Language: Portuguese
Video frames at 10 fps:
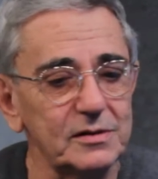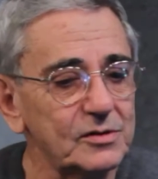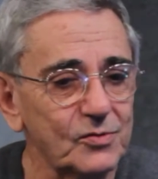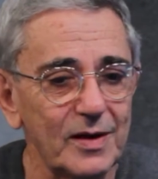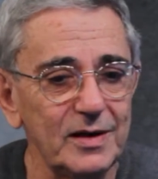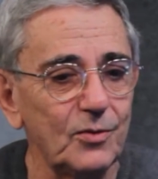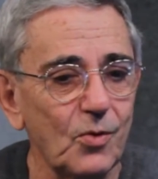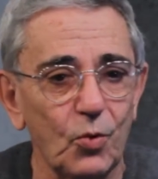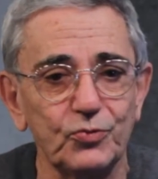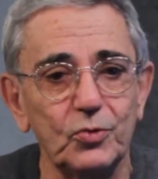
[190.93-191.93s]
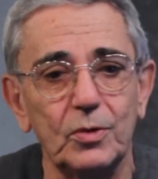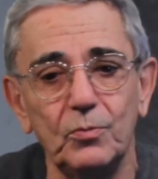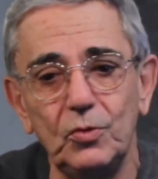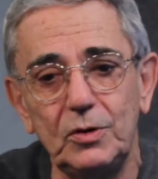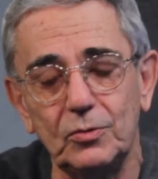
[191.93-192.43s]
isso aí é um autor
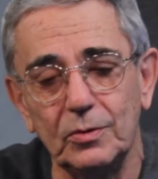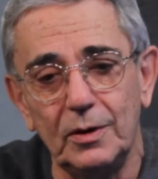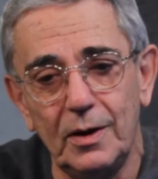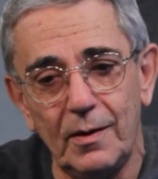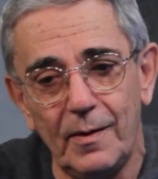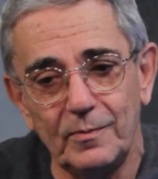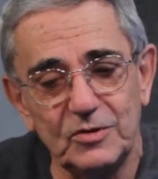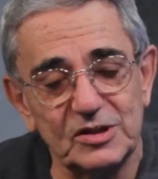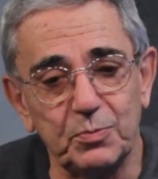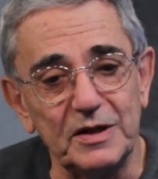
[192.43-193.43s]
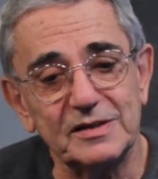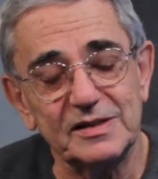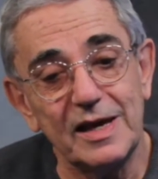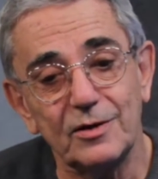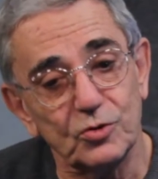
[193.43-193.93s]
muito
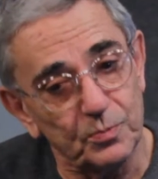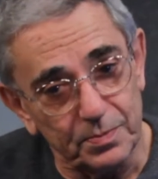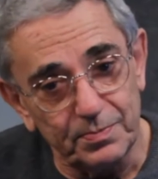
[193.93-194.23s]
displicente,